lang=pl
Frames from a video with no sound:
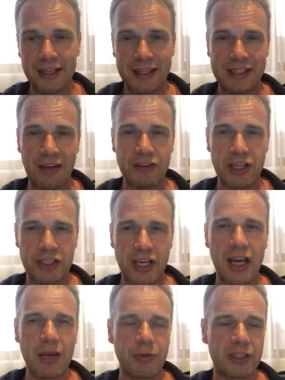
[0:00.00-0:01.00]
za
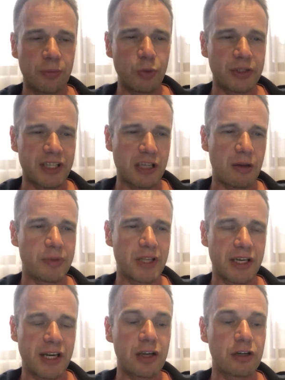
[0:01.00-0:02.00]
wcześnie, ale potem były te same
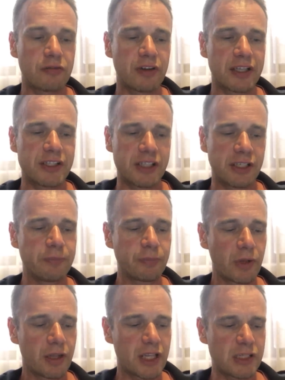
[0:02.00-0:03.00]
pytania na konferencji,
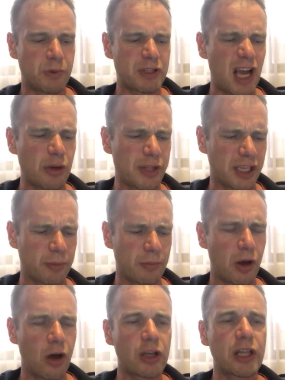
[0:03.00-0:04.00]
na spotkaniu takim
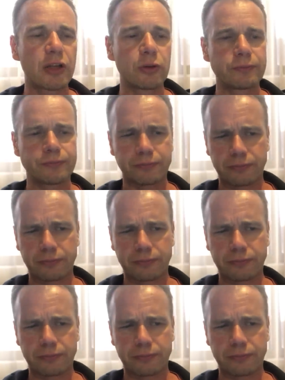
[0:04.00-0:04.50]
Orlenu